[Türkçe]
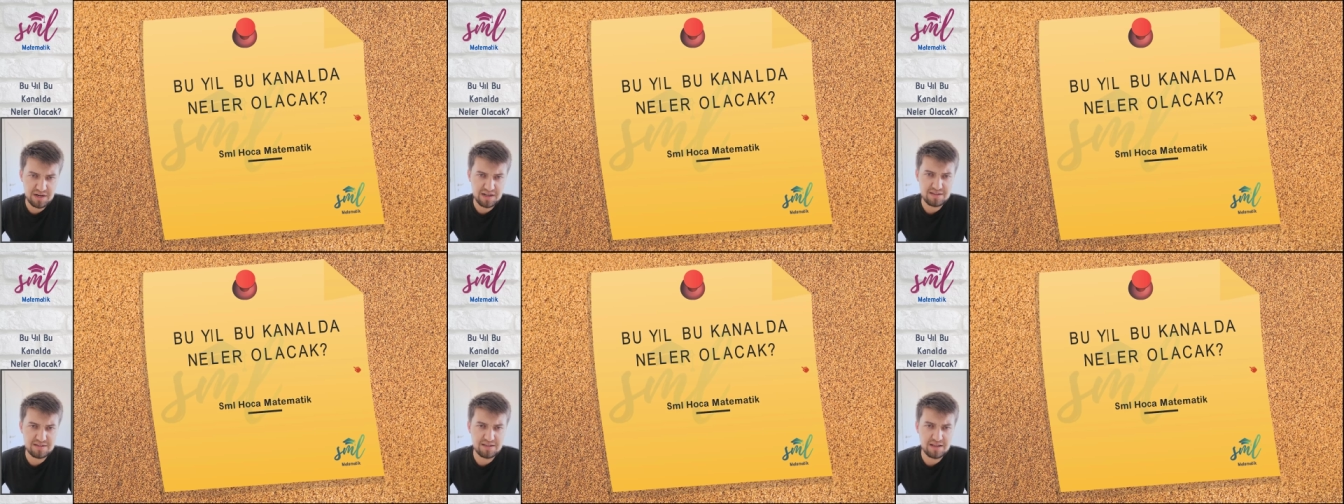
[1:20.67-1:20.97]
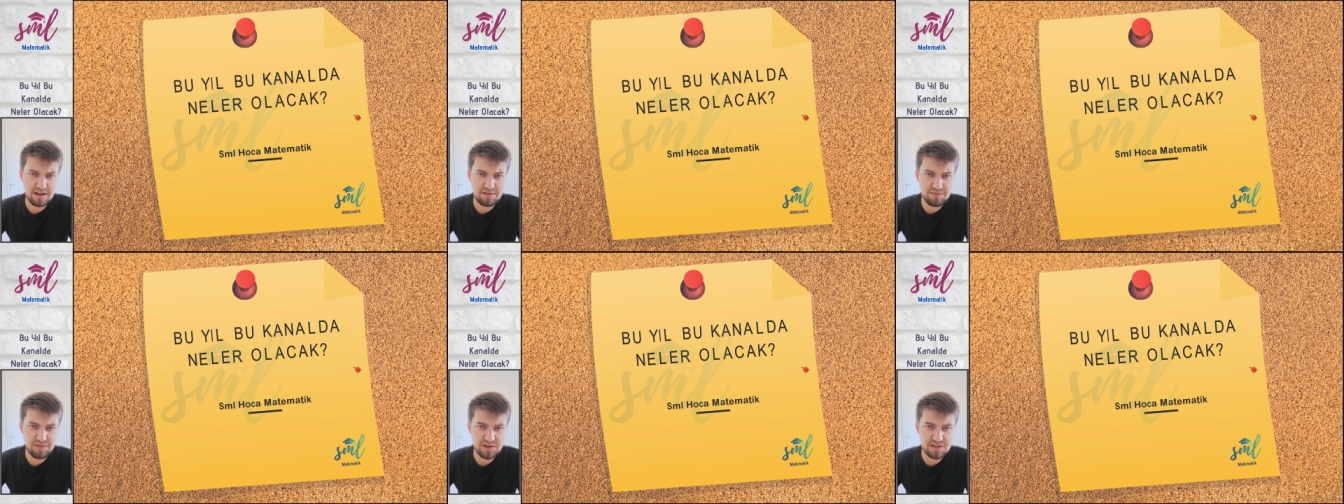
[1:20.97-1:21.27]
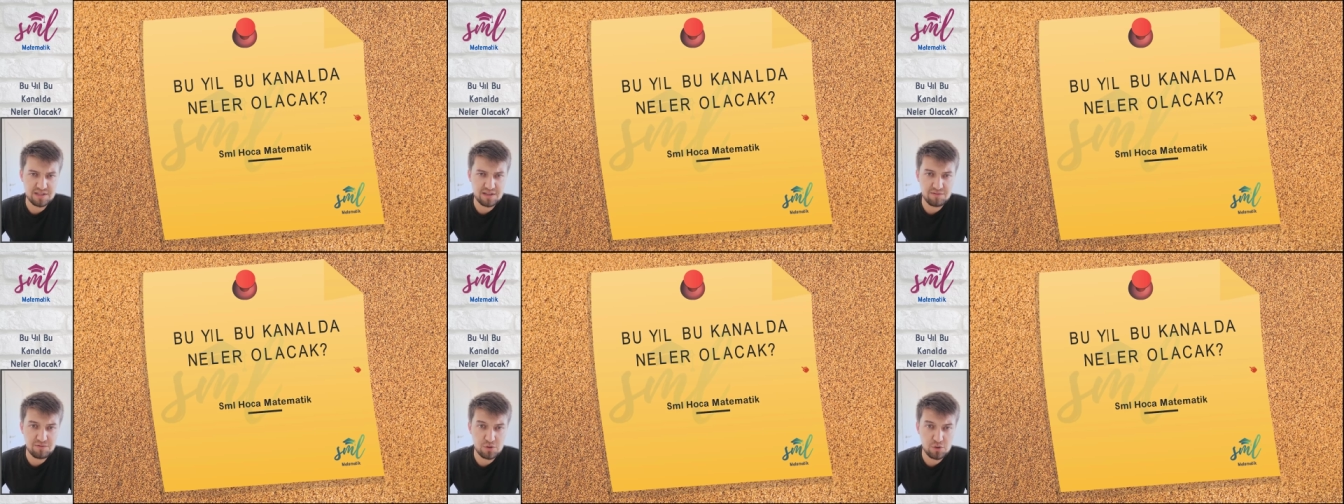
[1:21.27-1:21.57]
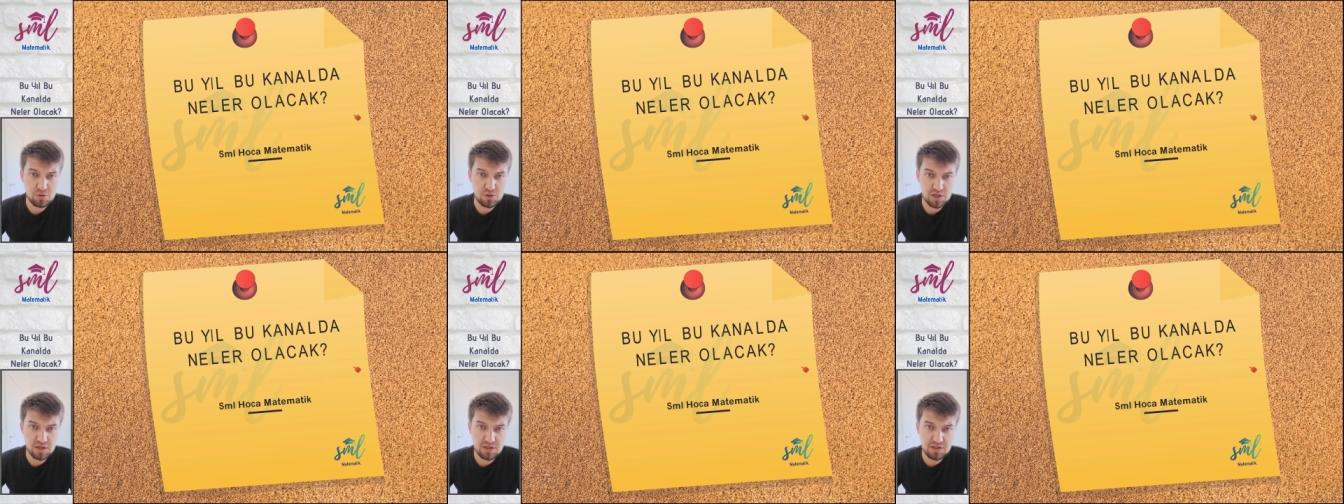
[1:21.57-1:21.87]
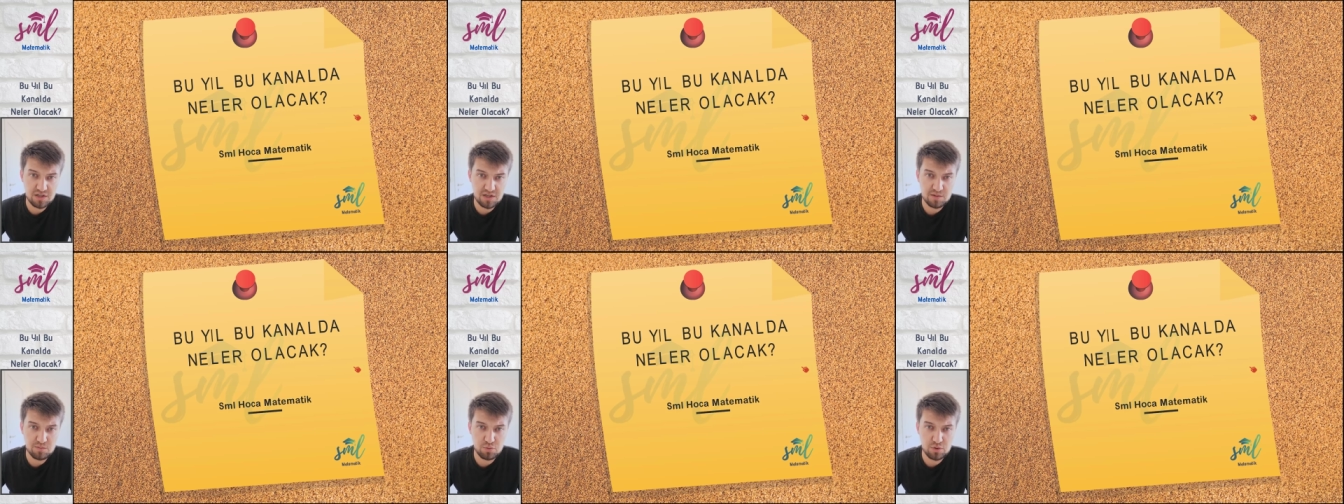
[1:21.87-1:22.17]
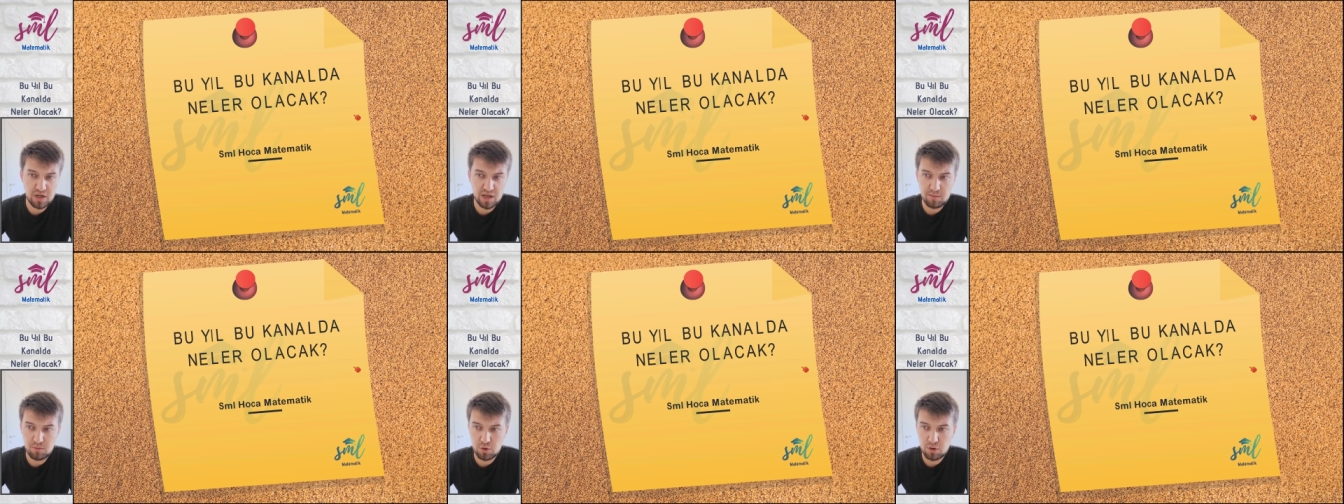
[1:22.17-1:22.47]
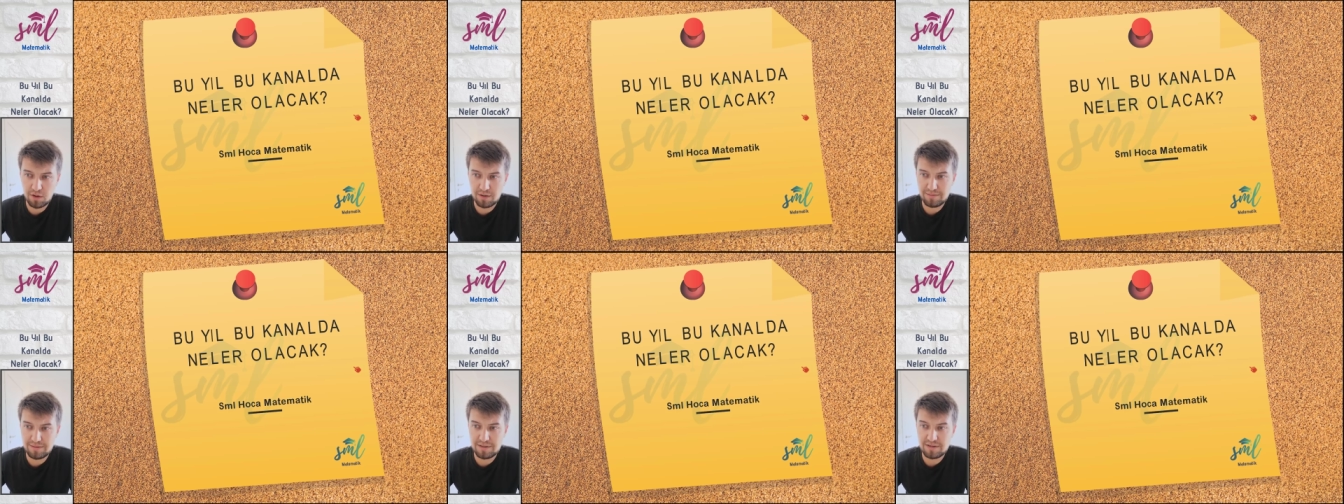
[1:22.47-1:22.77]
Biraz daha fazla video çekeceğiz buna emin
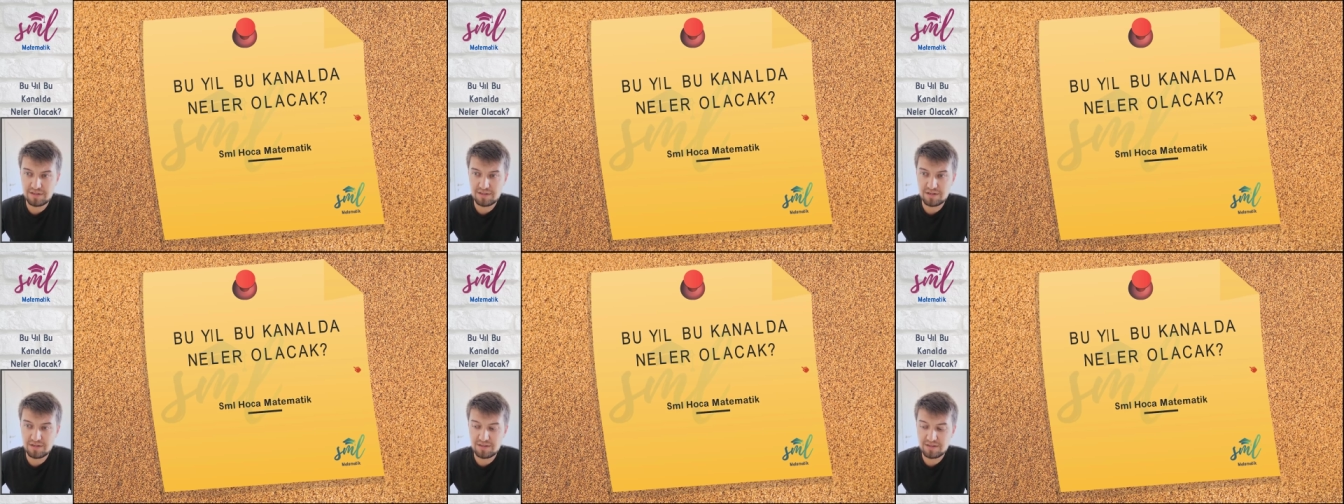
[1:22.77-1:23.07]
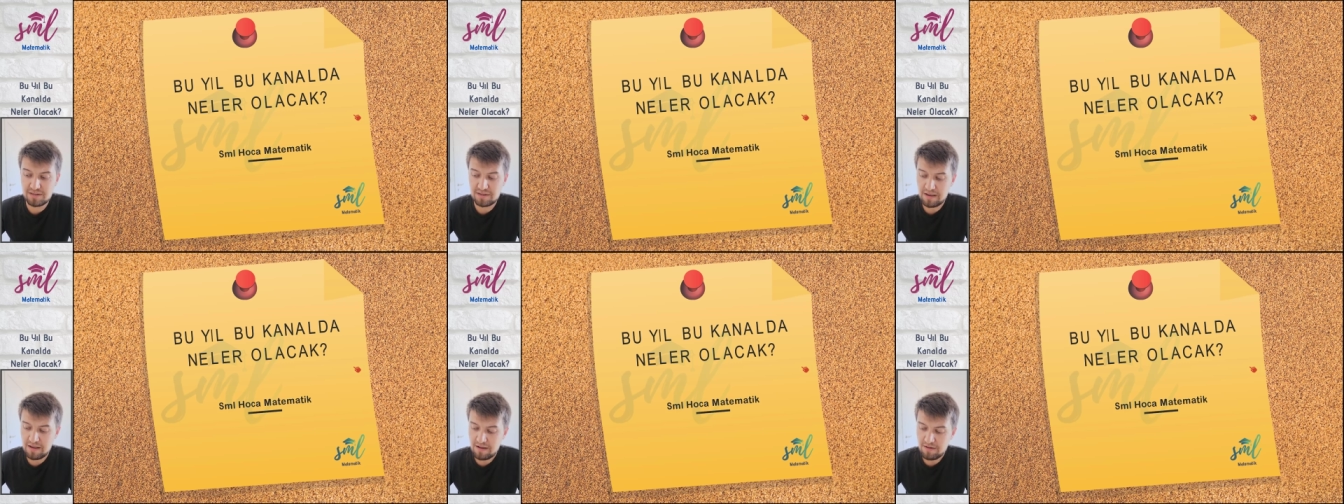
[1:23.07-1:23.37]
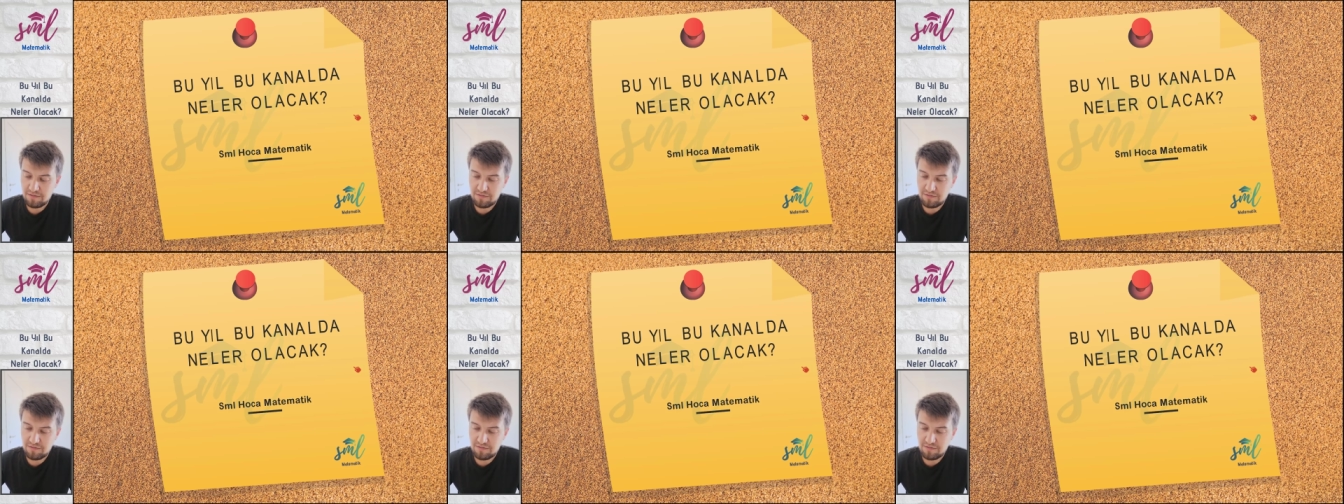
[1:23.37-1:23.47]
olabilirsiniz.